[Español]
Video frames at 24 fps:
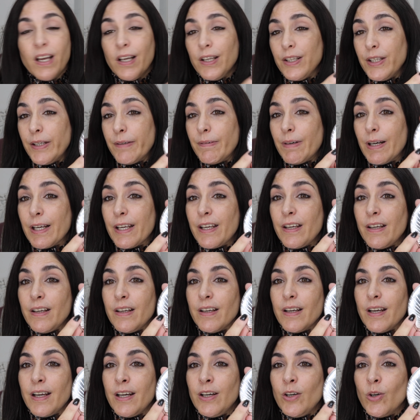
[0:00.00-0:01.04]
Lleva
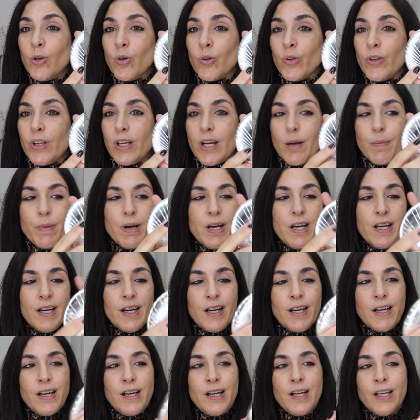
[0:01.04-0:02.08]
aquí el logo de la
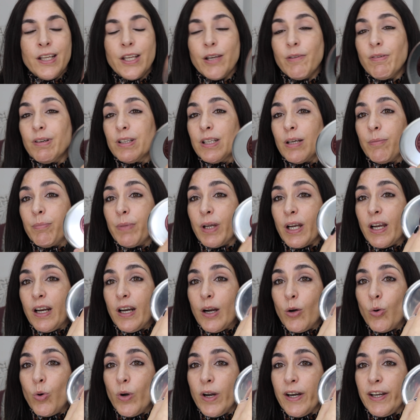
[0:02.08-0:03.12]
marca, lleva también el
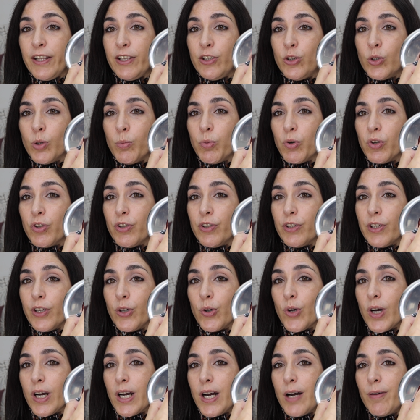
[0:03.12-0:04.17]
agujerito por si se
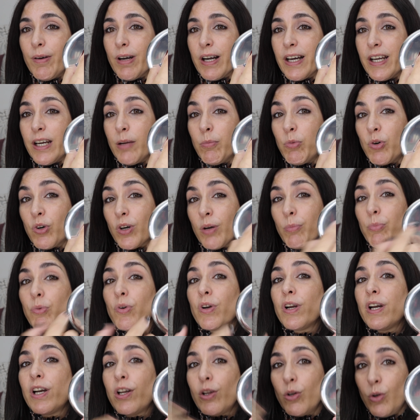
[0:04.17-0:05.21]
nos acaba, queremos
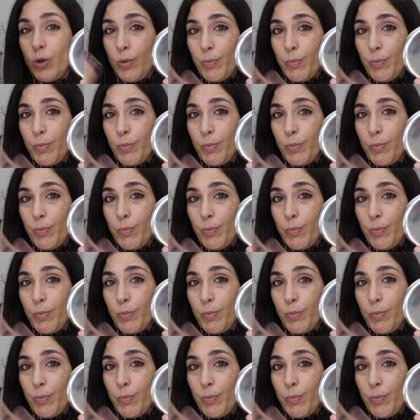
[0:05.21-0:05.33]
reponerlo.